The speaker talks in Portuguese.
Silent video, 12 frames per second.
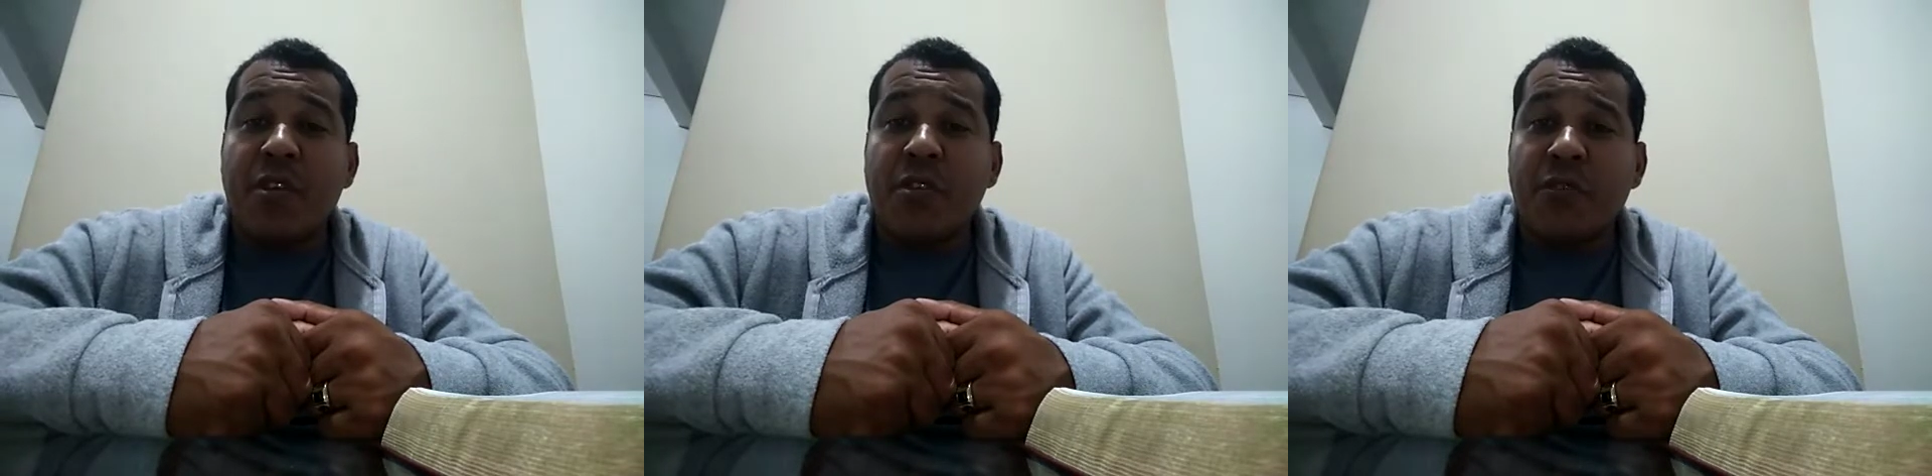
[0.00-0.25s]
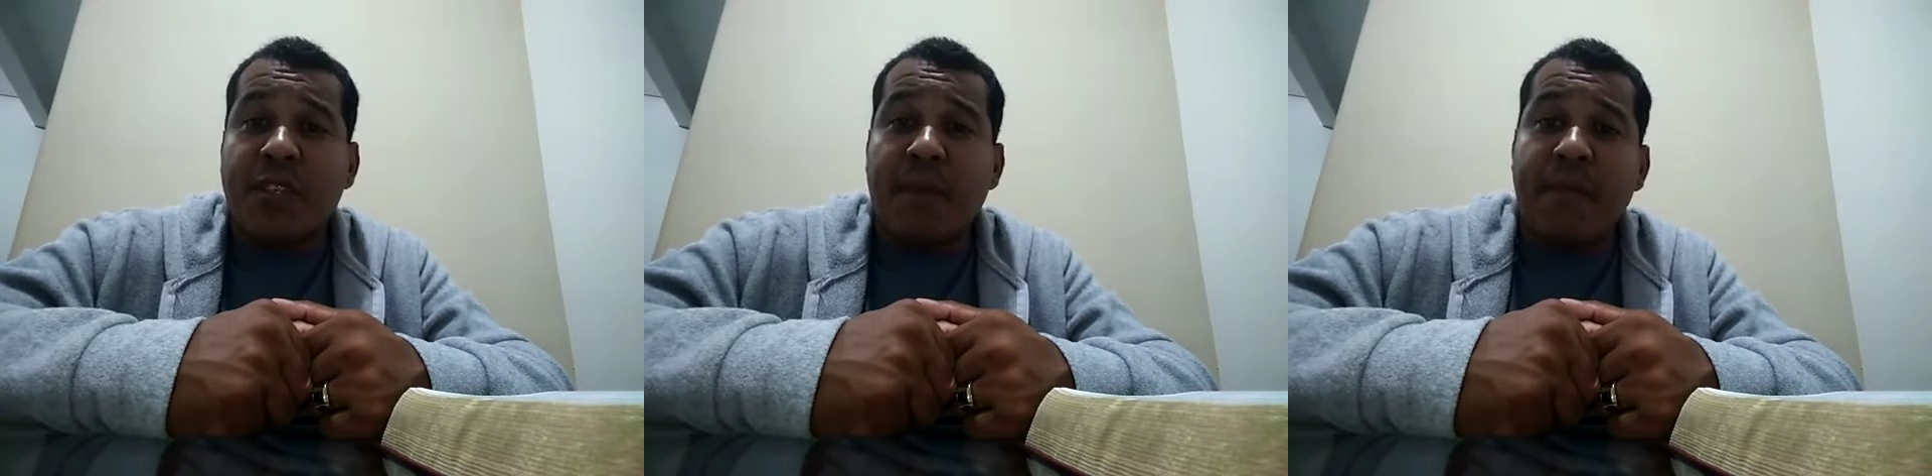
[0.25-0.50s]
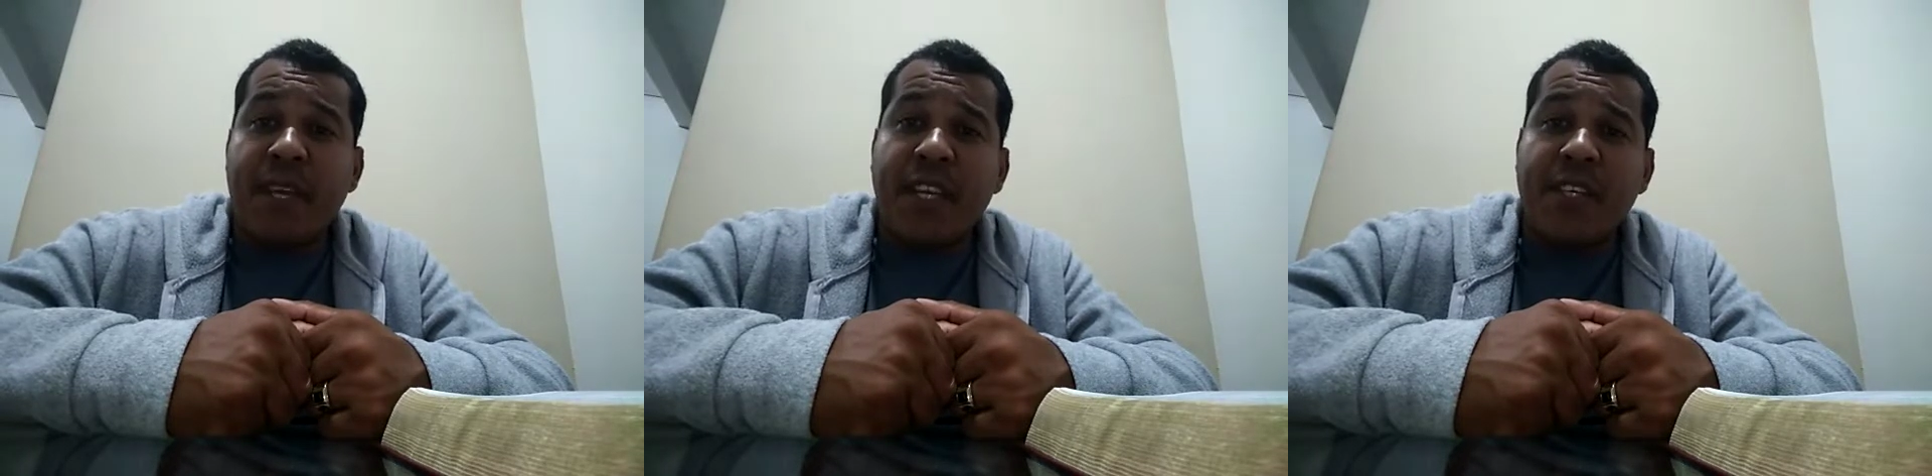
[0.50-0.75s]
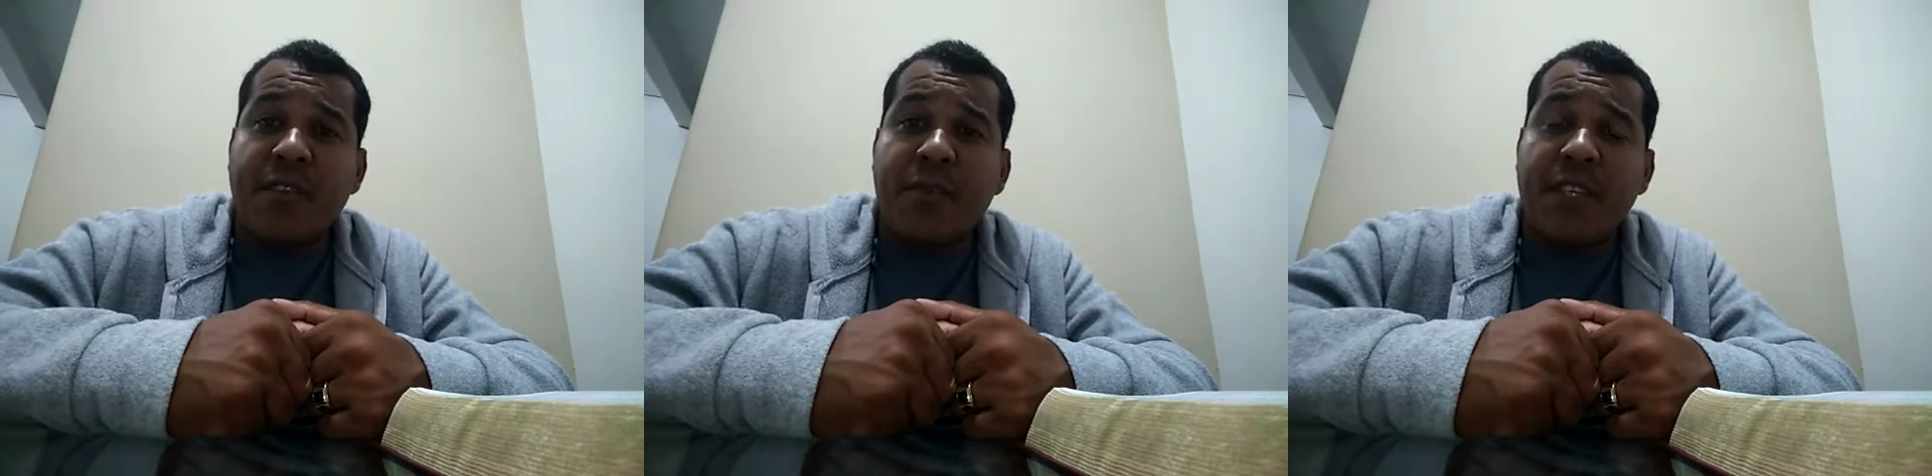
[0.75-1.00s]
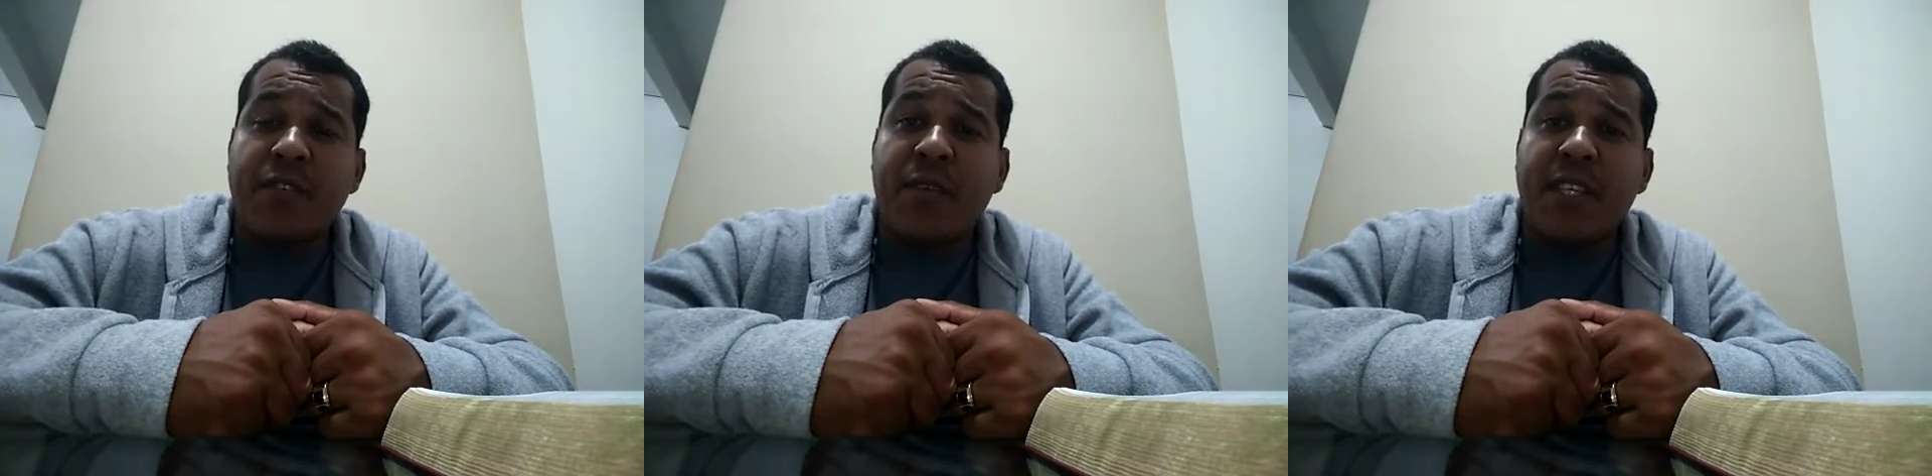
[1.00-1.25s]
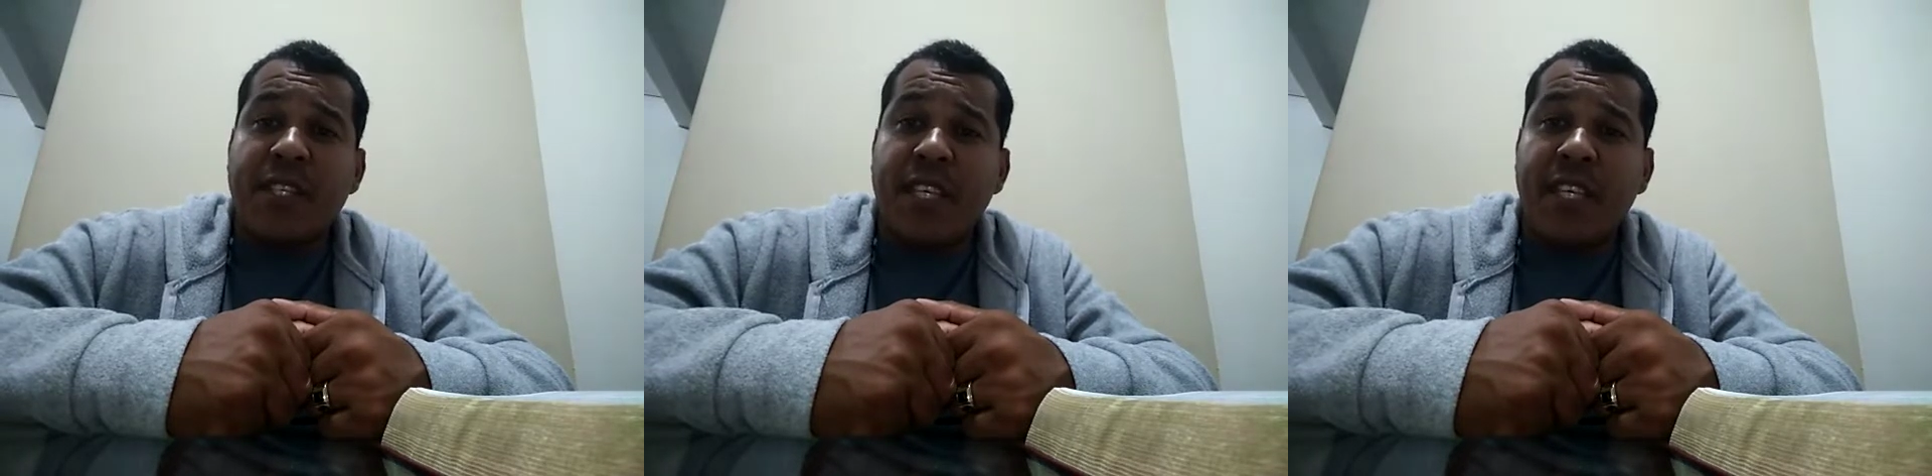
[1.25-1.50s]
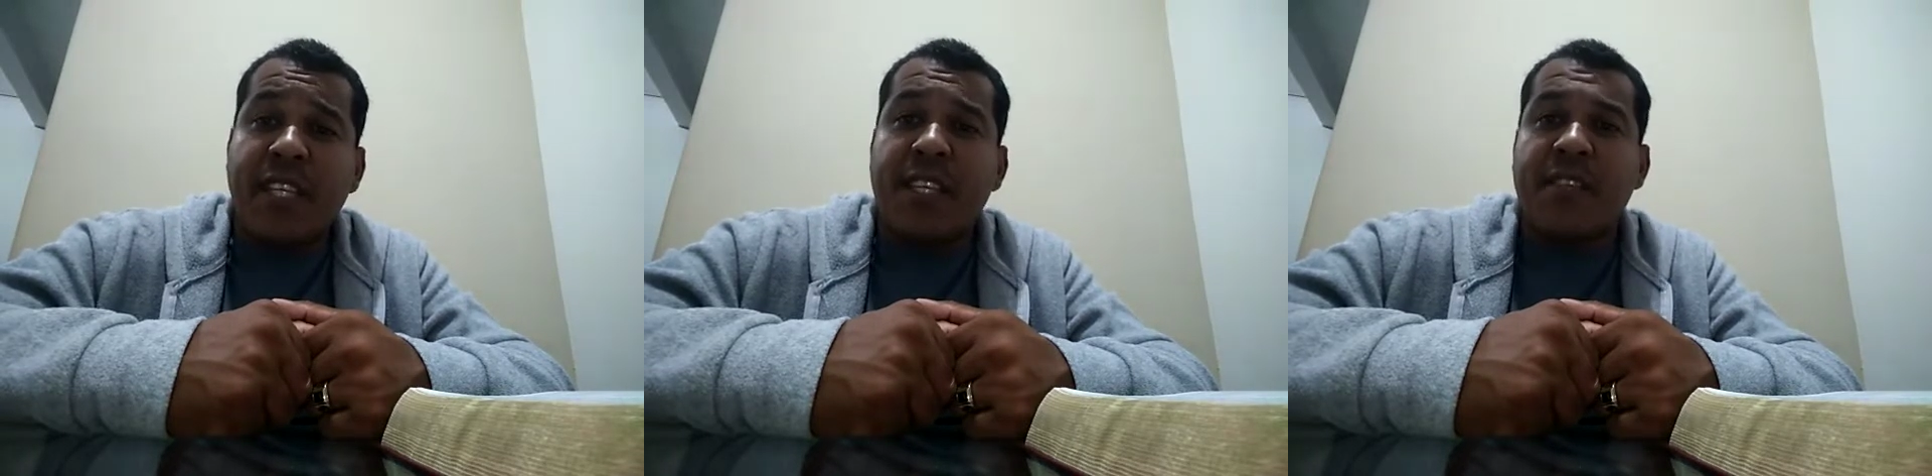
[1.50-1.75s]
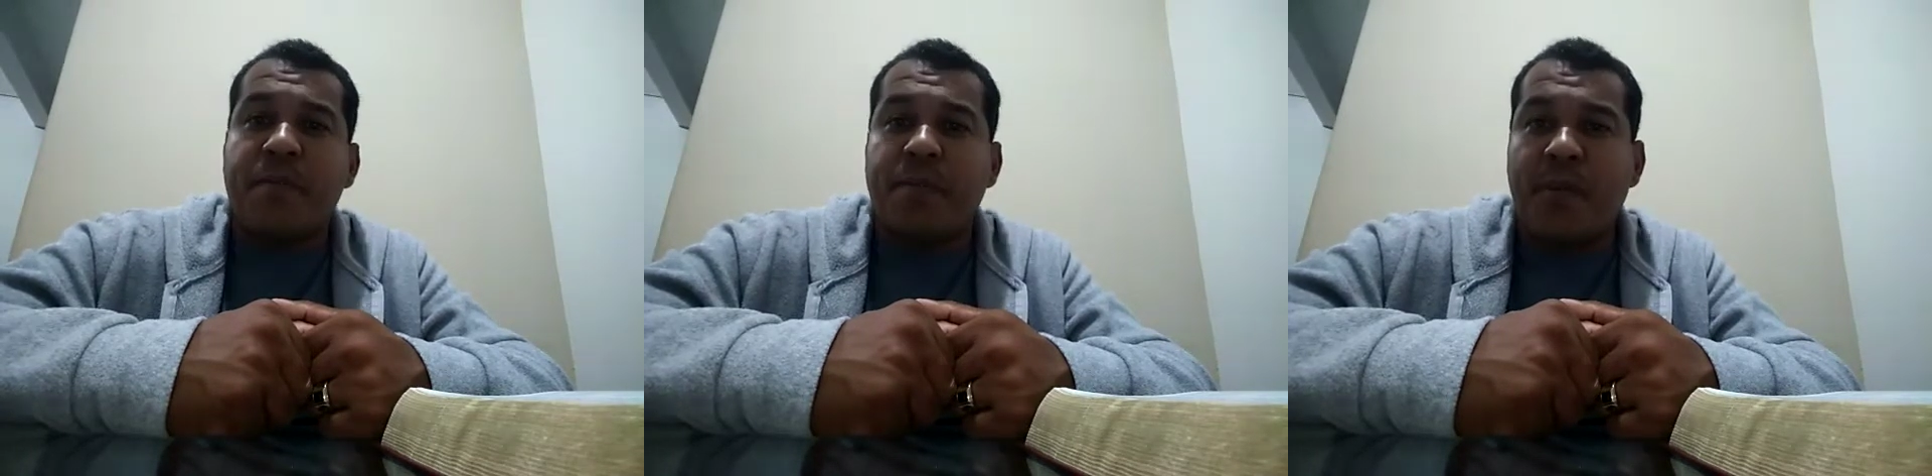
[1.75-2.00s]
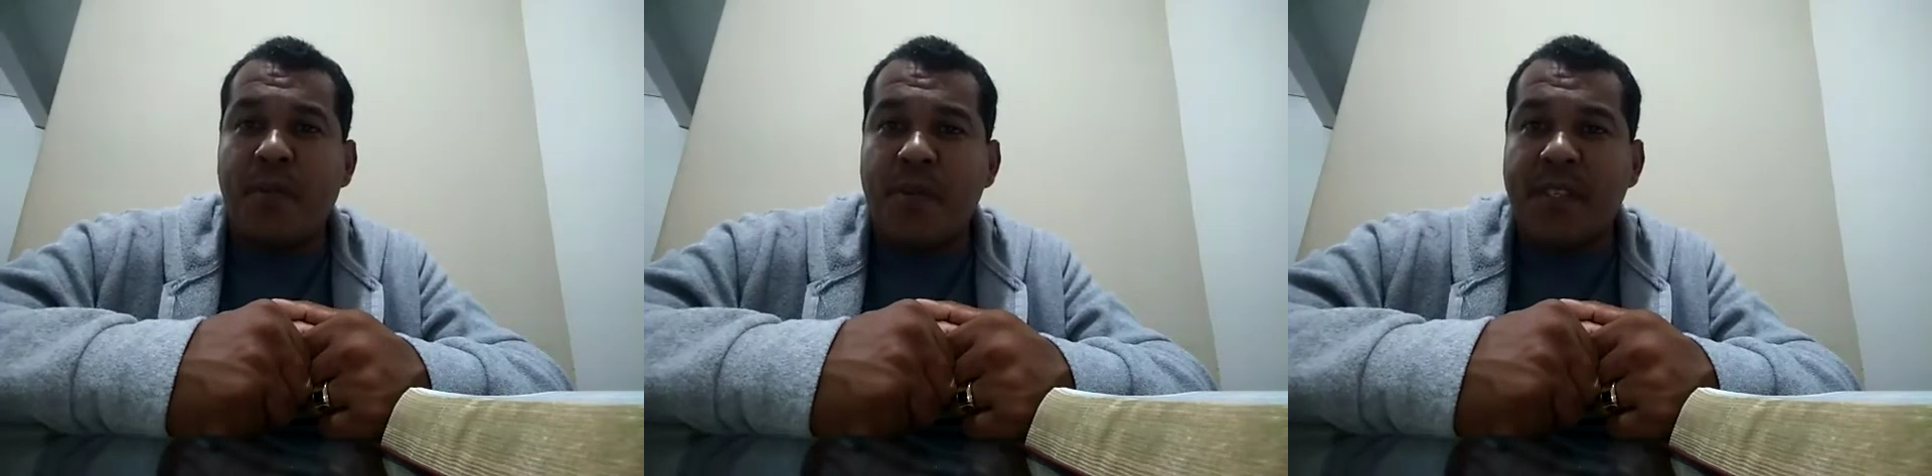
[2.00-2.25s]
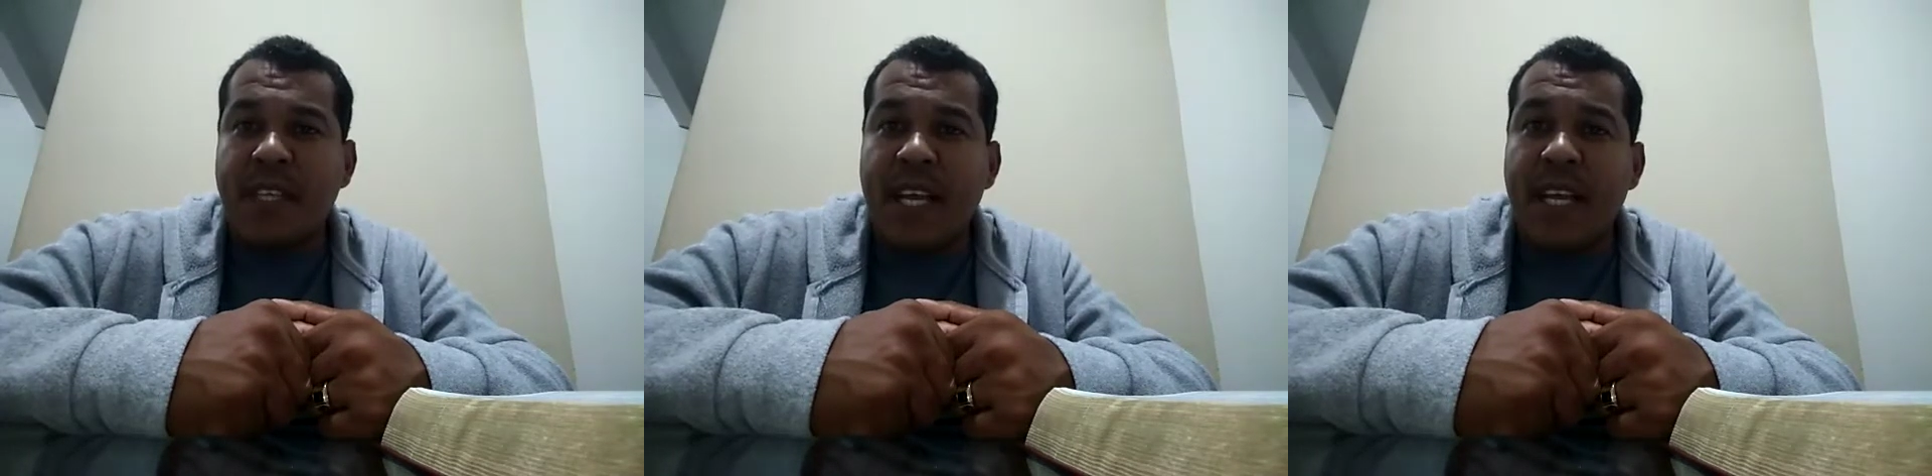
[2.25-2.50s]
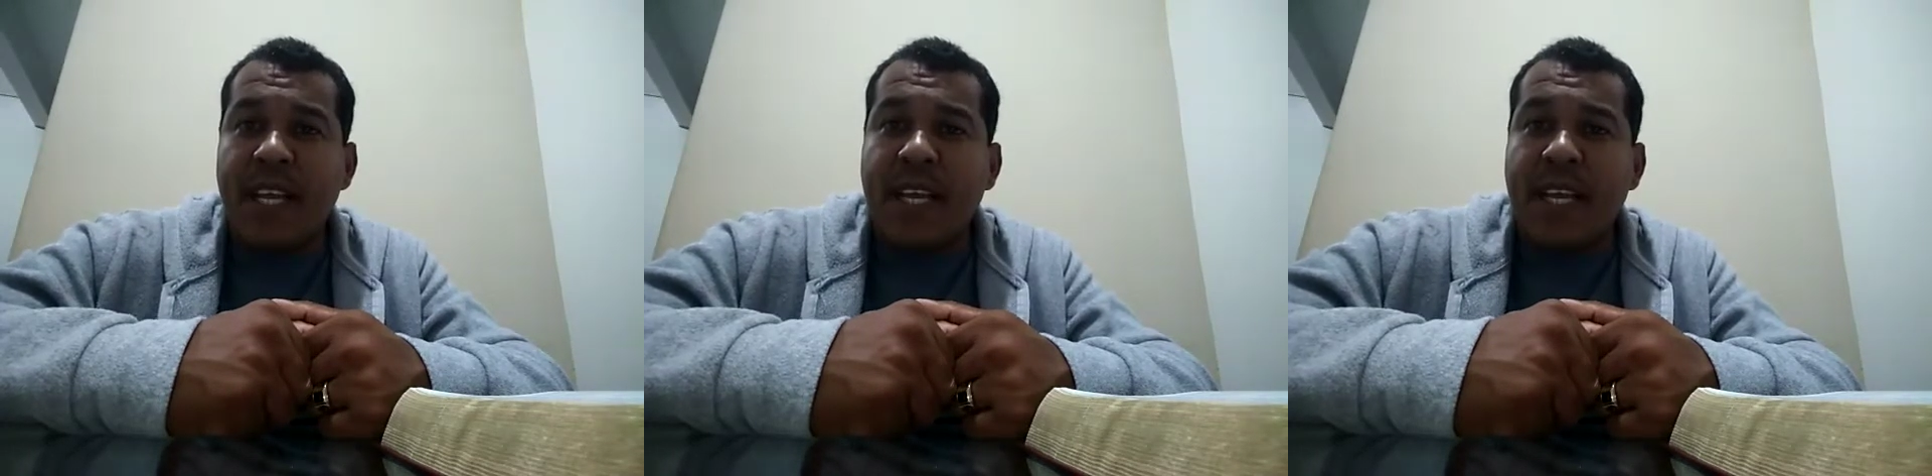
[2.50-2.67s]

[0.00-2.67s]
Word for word: juntamente com a sua digna esposa